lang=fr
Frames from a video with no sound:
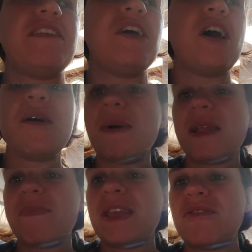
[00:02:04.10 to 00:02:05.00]
dit non, pas
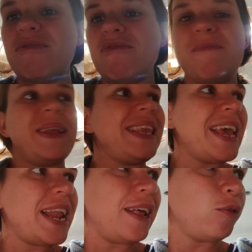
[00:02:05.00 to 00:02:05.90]
de bisous, pas de
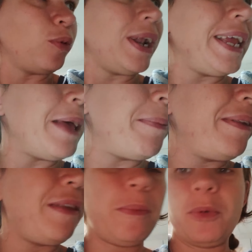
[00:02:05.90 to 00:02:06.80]
câlin Donc là, il n'y a
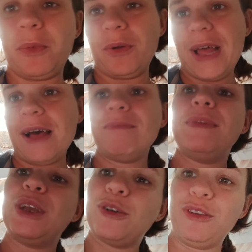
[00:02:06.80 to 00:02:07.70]
pas ces moments-là,
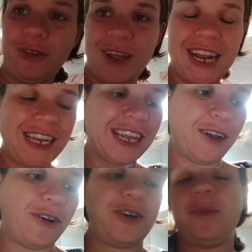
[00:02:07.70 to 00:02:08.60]
mais quand elle est
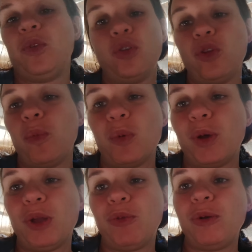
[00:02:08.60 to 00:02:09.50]
d'accord comme ça, c'est à peu
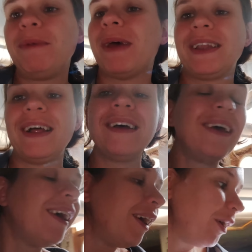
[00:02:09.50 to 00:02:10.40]
près tous les matins
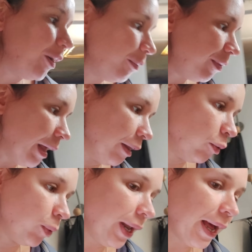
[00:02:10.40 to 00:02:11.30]
comme ça.
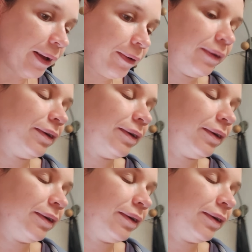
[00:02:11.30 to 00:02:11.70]
Donc là,